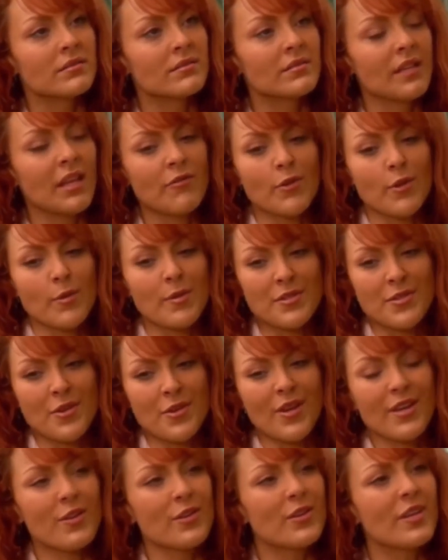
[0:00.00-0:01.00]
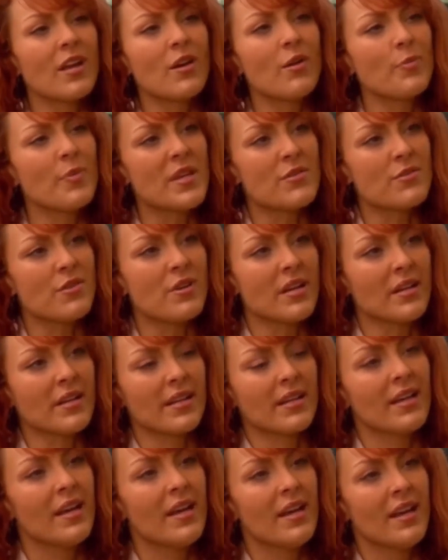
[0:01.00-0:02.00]
la información que yo tengo pienso que,
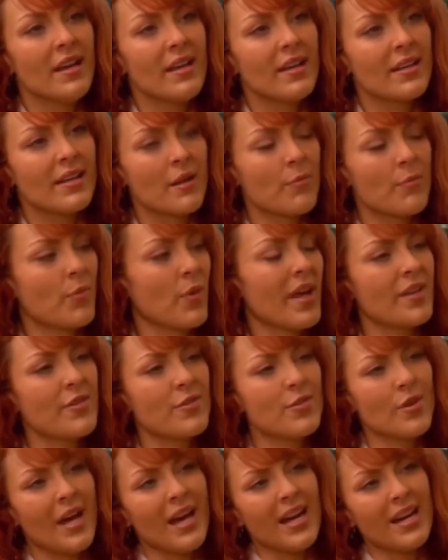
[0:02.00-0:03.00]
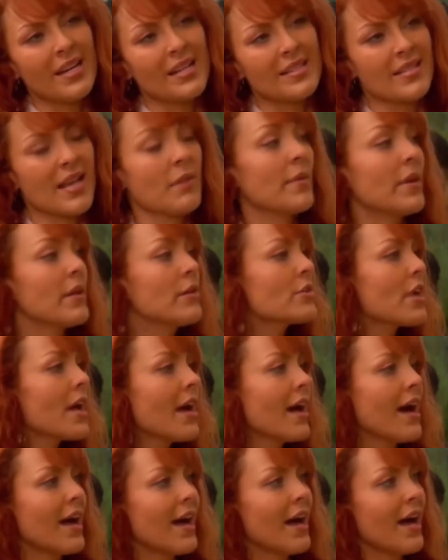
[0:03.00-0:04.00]
que puede ayudarles, al menos
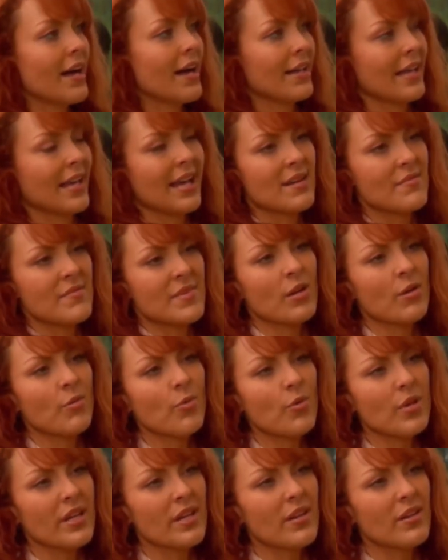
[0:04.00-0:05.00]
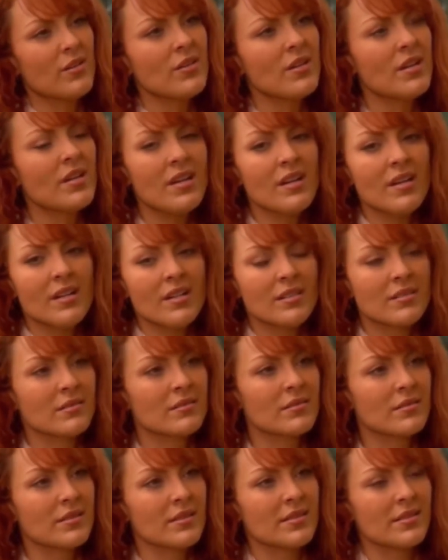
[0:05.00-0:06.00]
a, a que Camilo Pulido
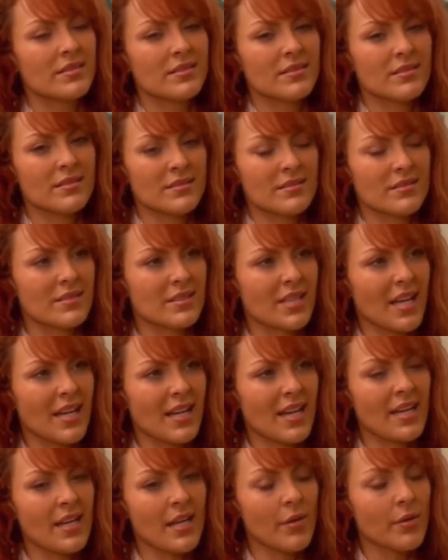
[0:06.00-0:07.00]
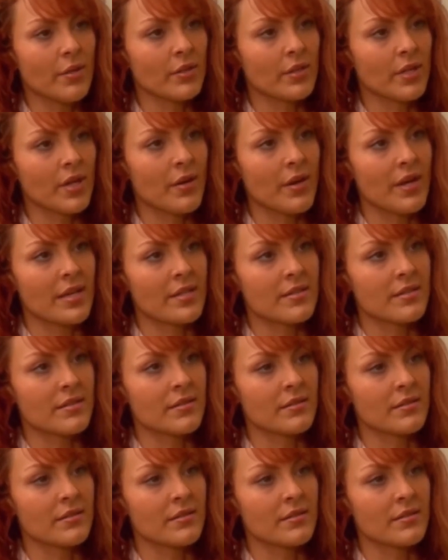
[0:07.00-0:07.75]
salga libre otra vez.